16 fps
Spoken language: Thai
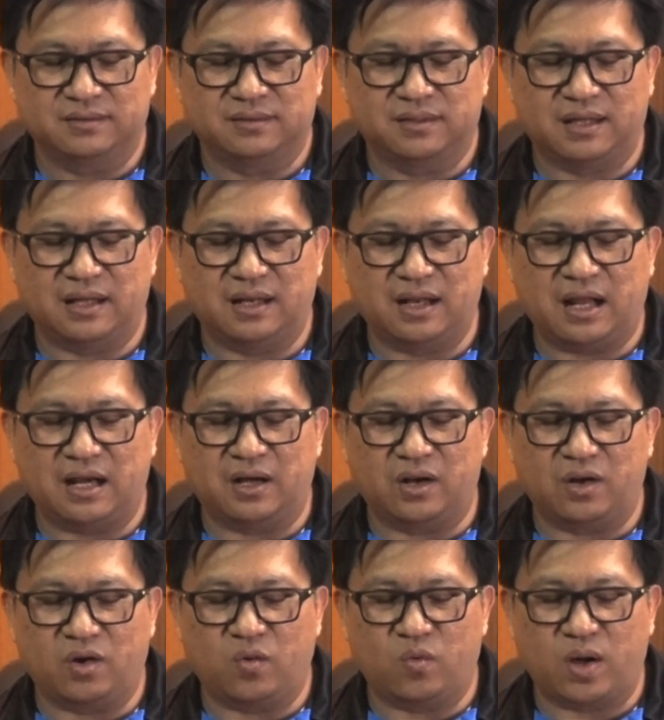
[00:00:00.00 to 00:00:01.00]
นะลั่น
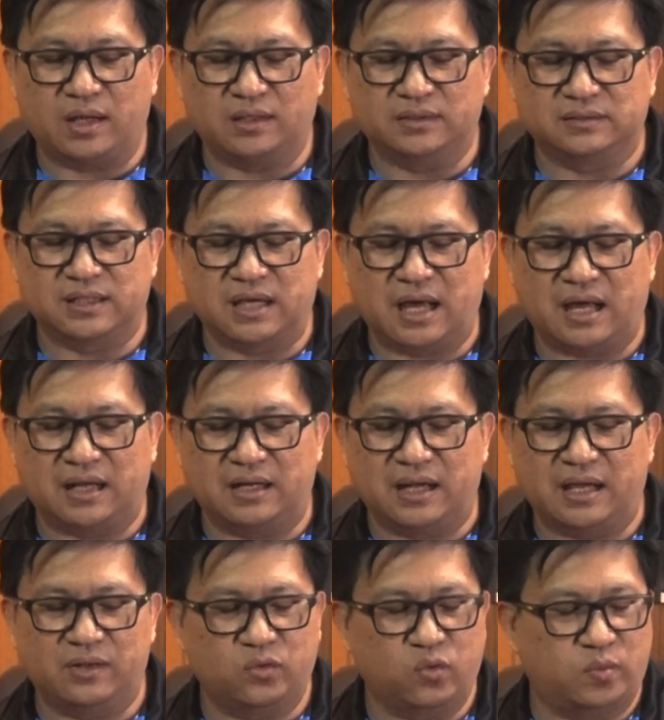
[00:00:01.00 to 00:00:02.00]
รอวันจะ
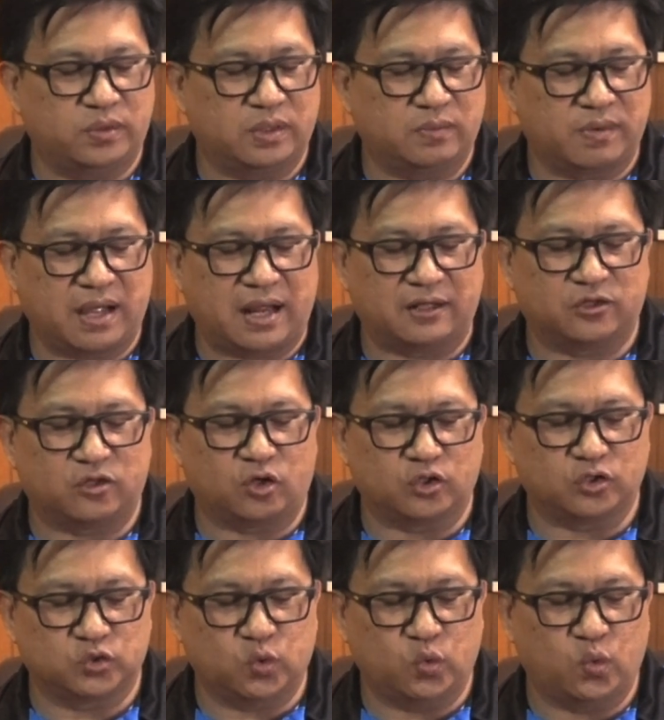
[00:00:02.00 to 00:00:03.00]
ได้ร่วมทำการต่อ
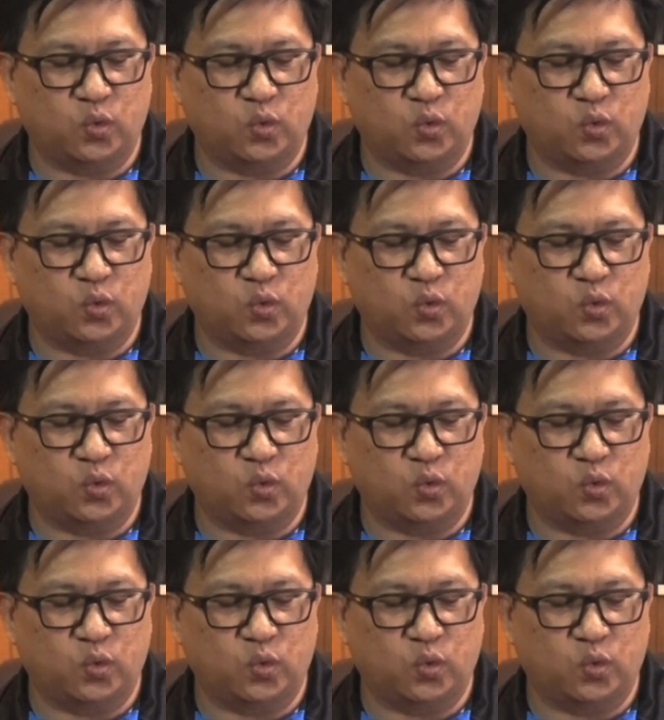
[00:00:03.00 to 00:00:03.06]
สู้